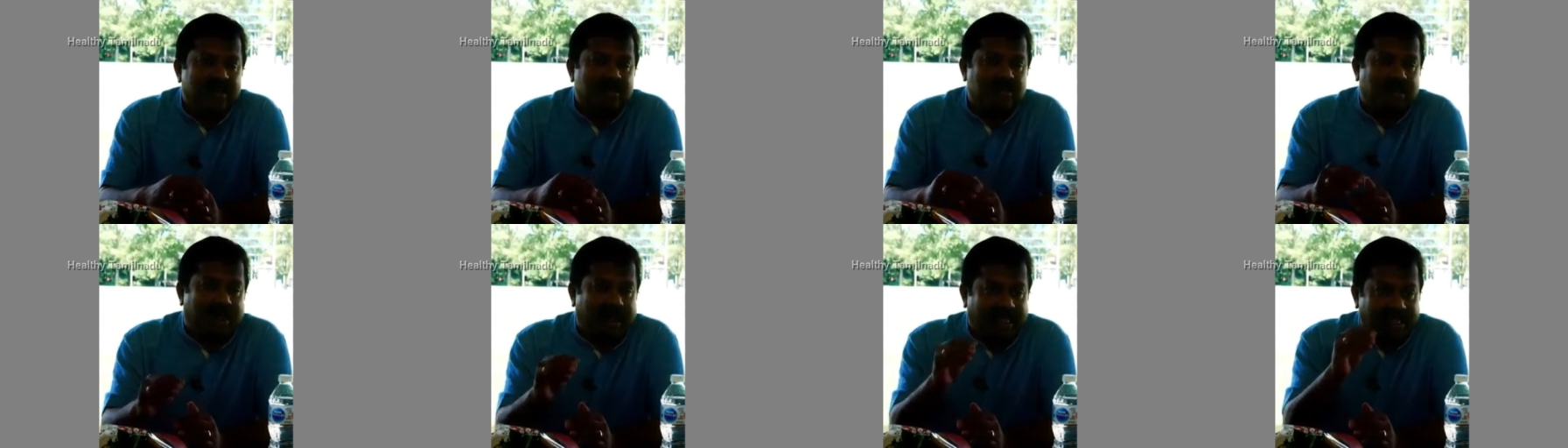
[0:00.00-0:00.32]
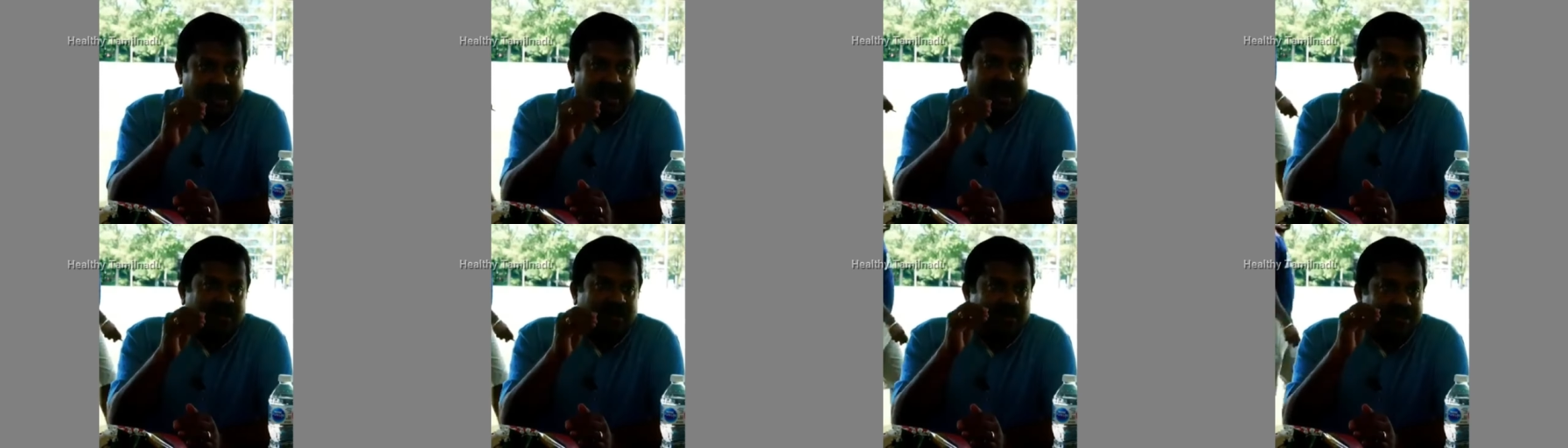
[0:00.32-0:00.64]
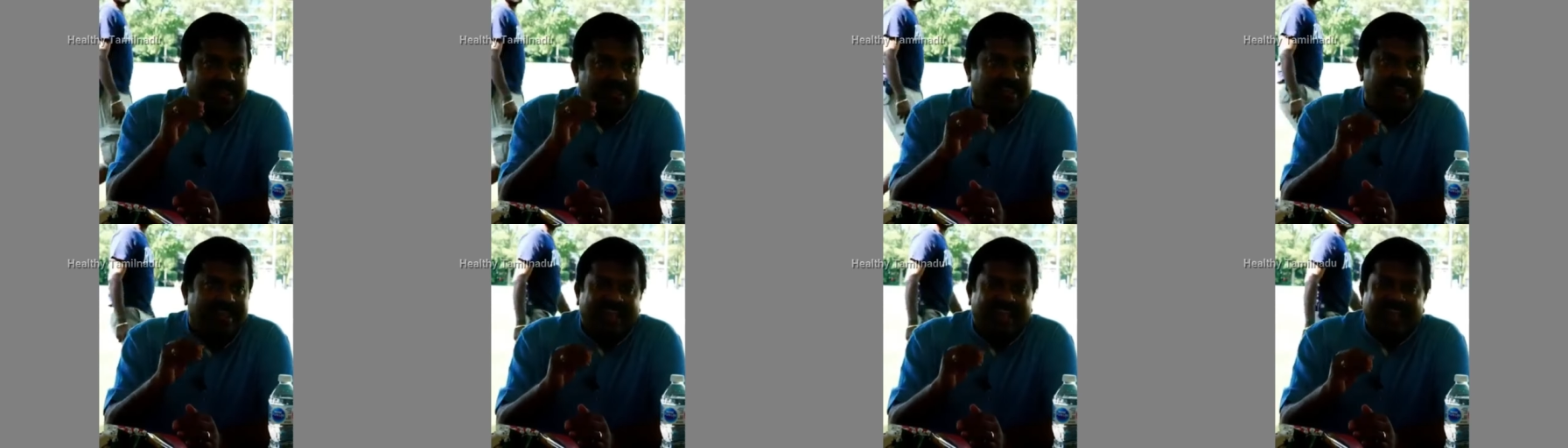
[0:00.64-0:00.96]
இப்போ அதெல்லாம்
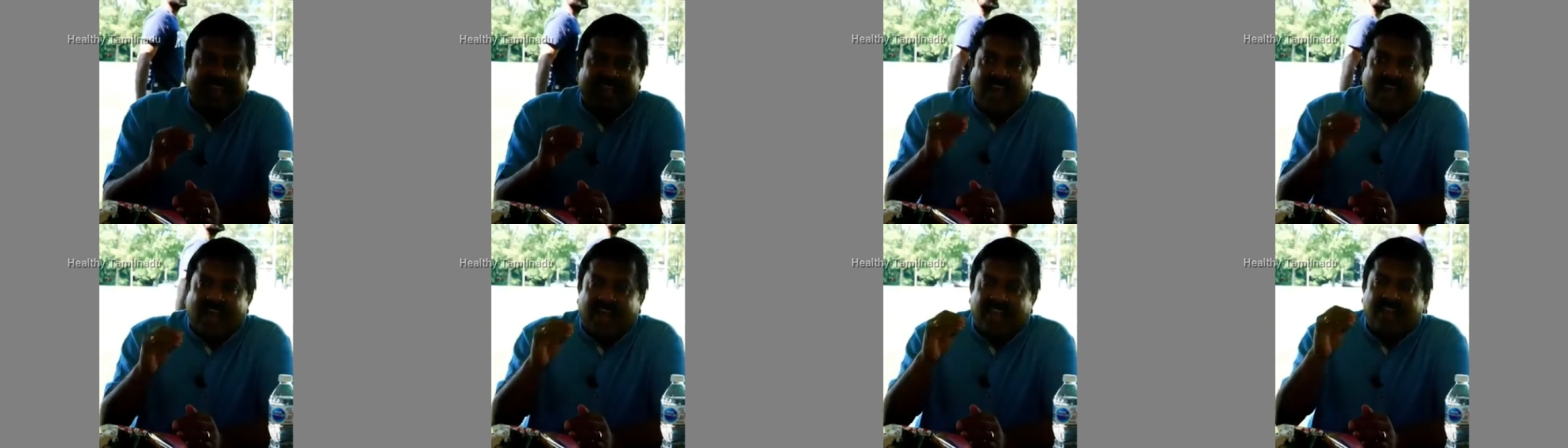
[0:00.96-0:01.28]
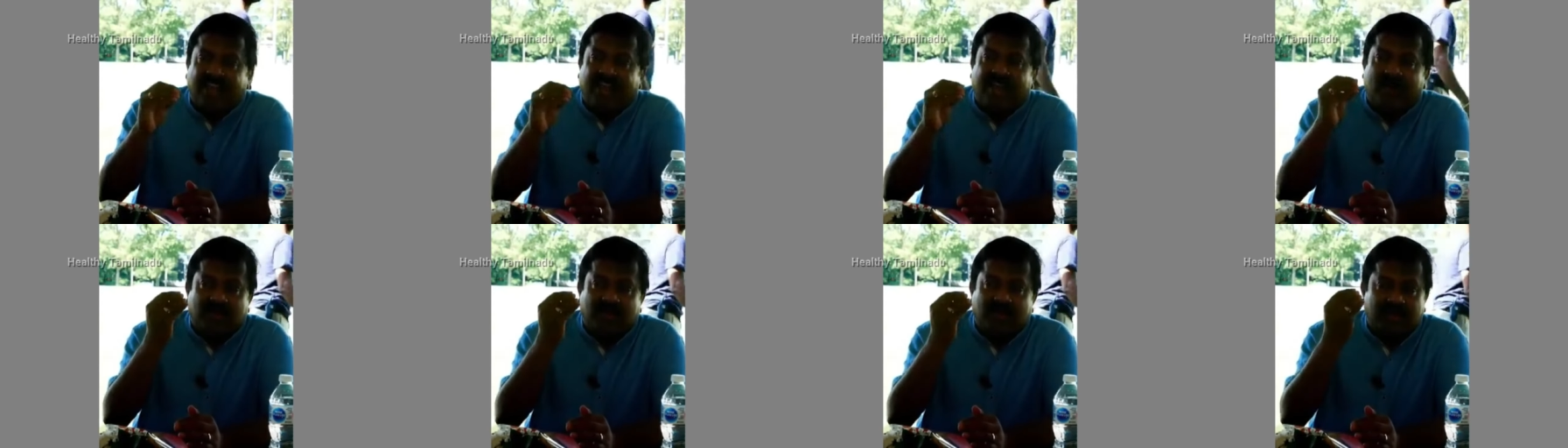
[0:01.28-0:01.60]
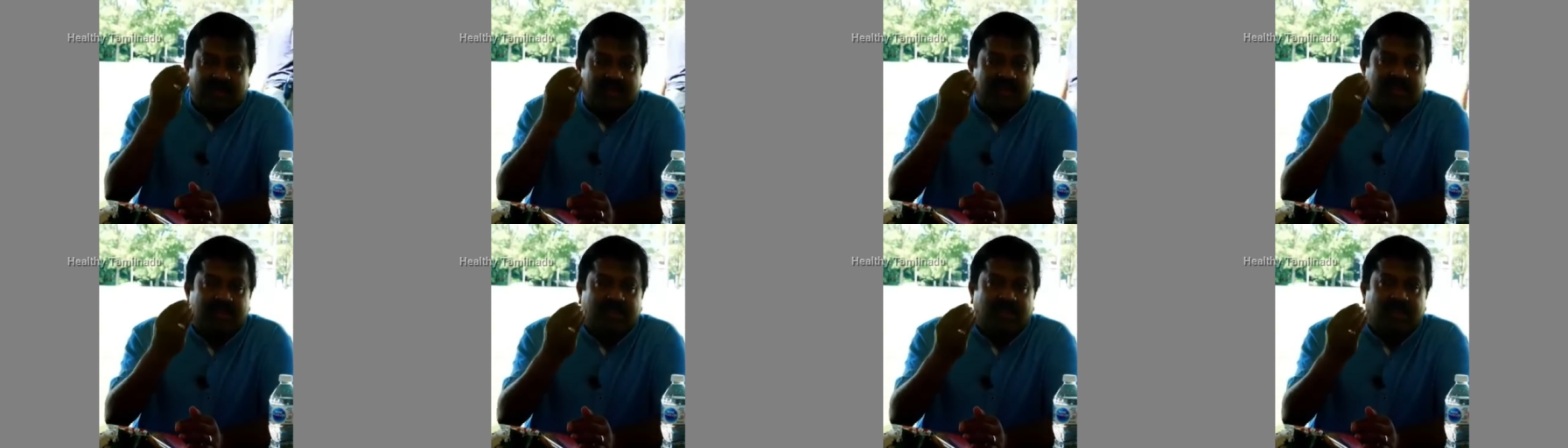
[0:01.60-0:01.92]
வந்து அதெல்லாம்
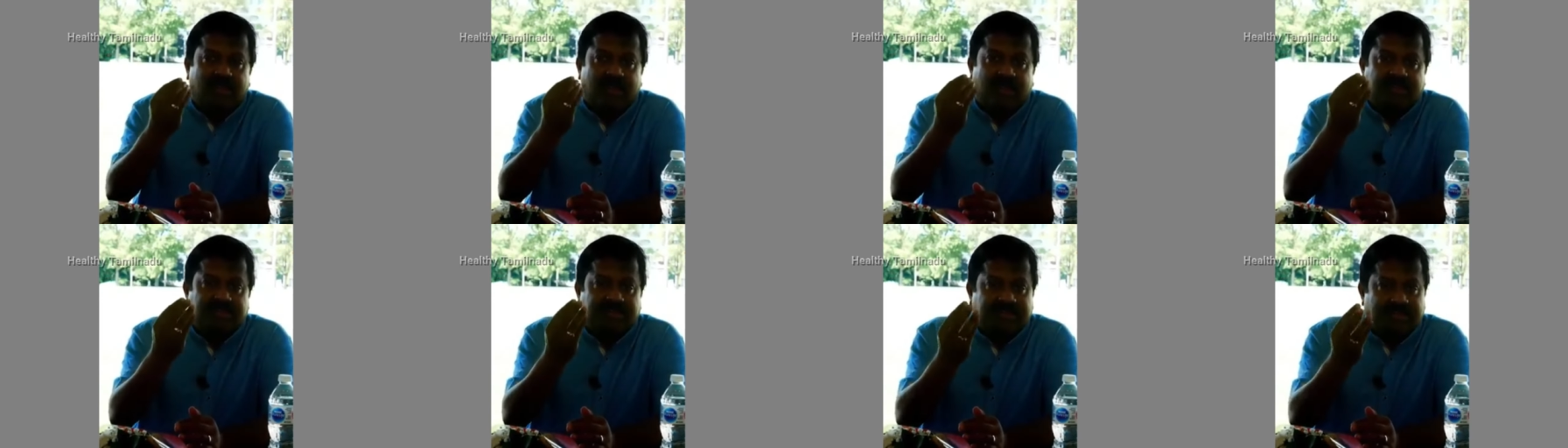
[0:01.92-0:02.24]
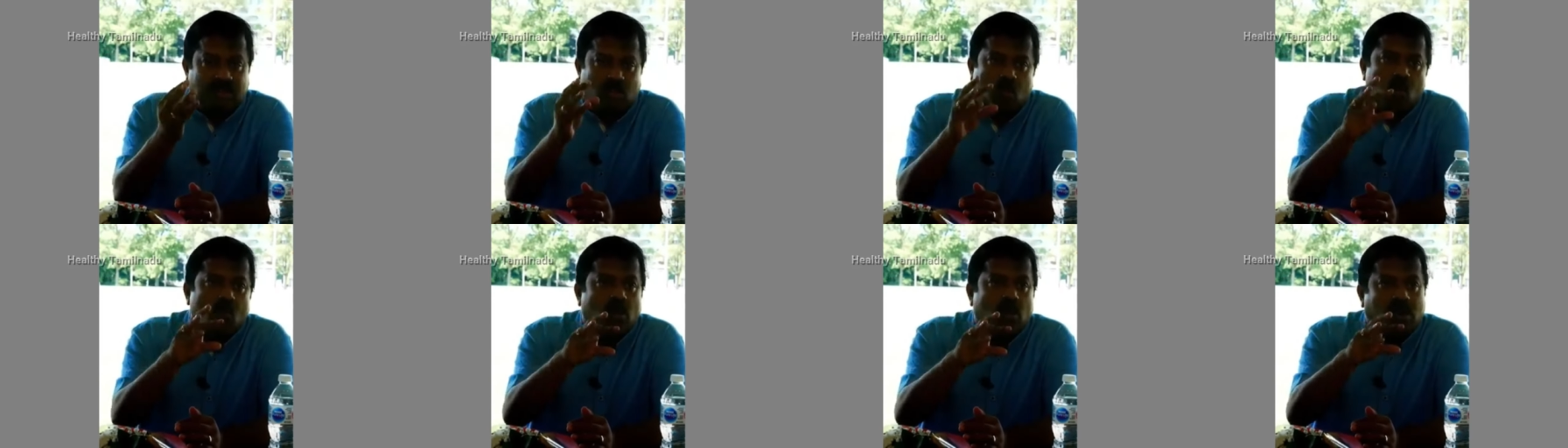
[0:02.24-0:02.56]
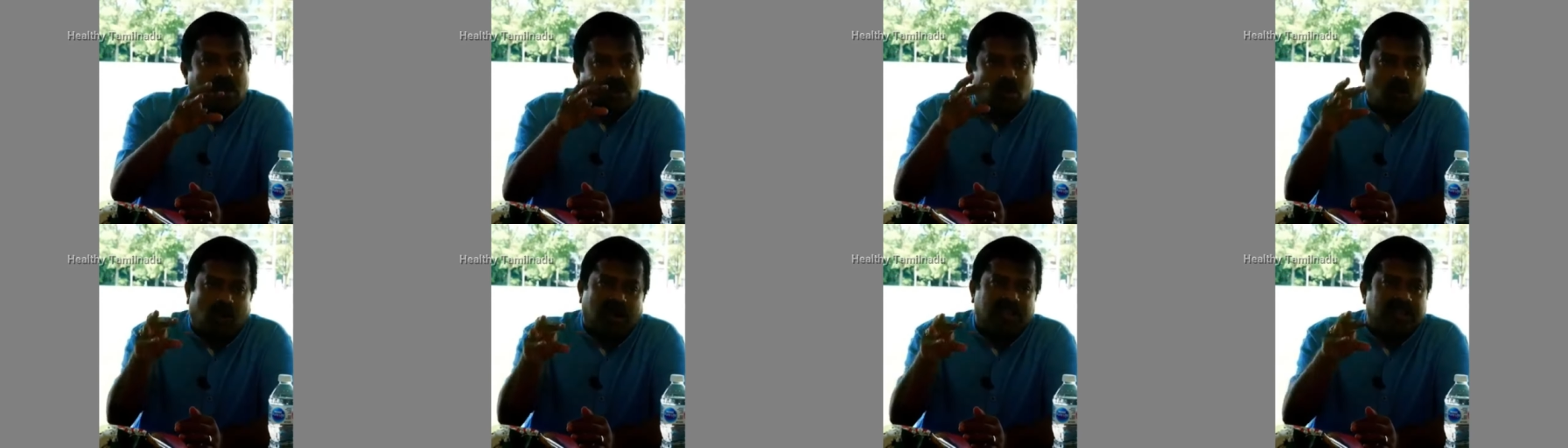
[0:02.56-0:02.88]
வந்து ஒவ்வொரு
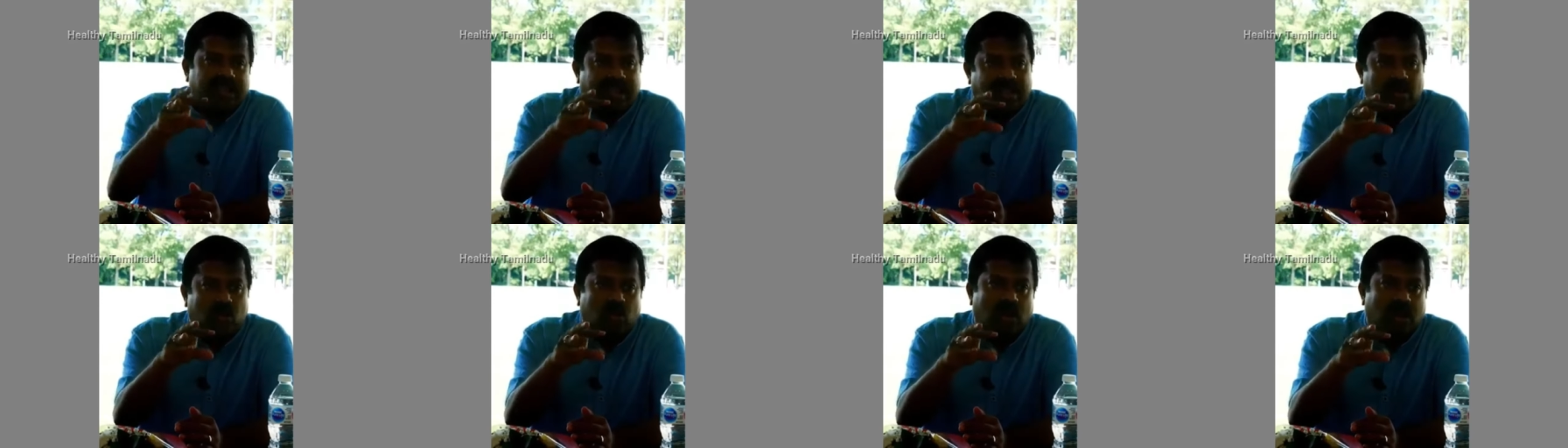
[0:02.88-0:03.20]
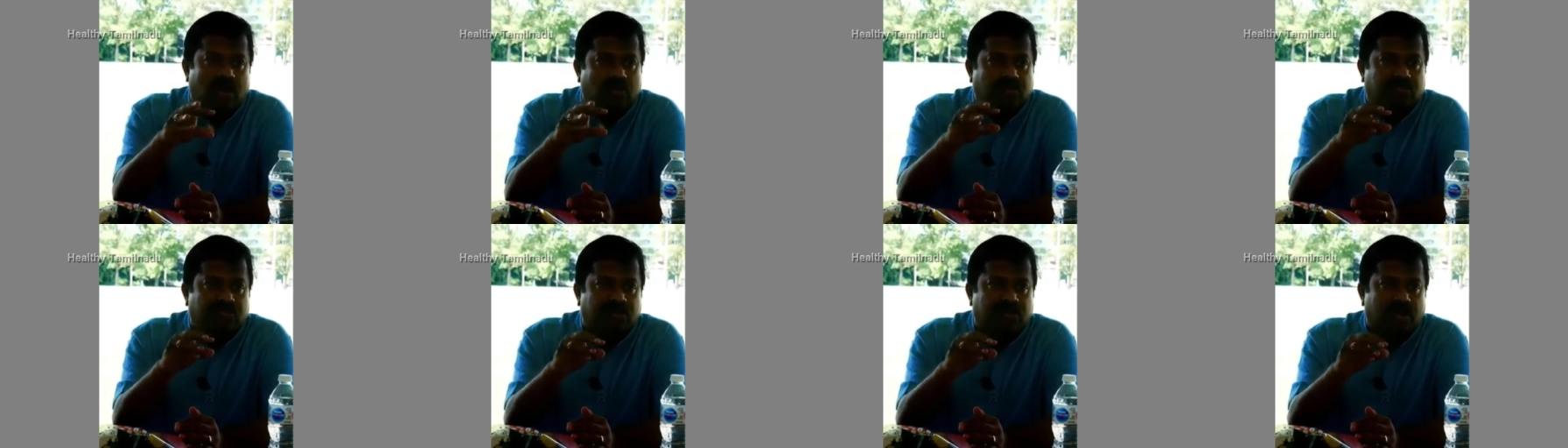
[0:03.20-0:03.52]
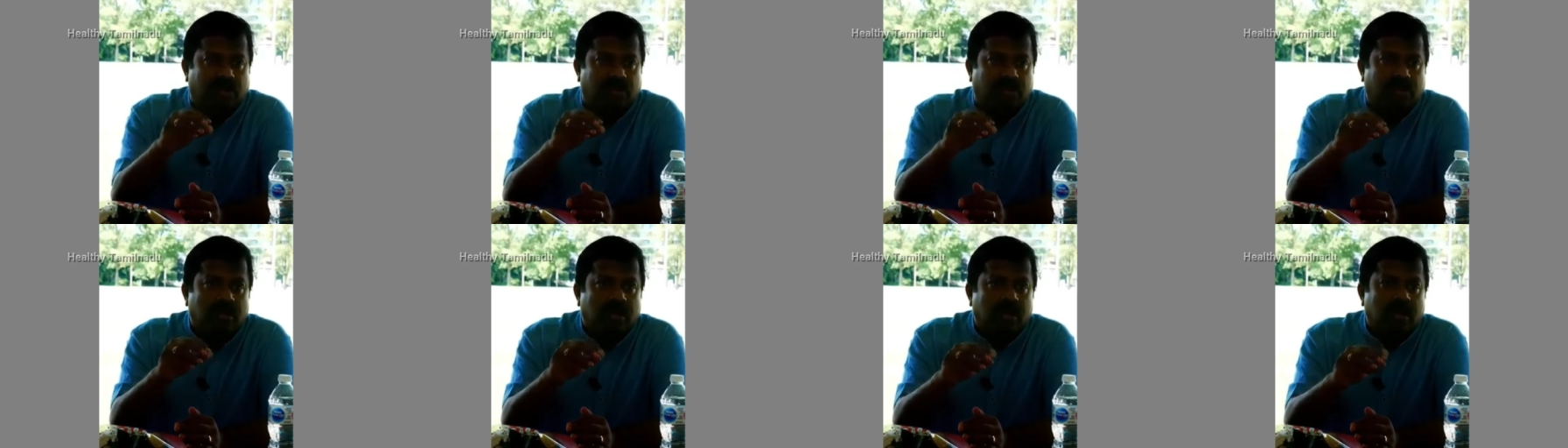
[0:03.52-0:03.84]
குழந்தைக்கு உள்ள விஷயம்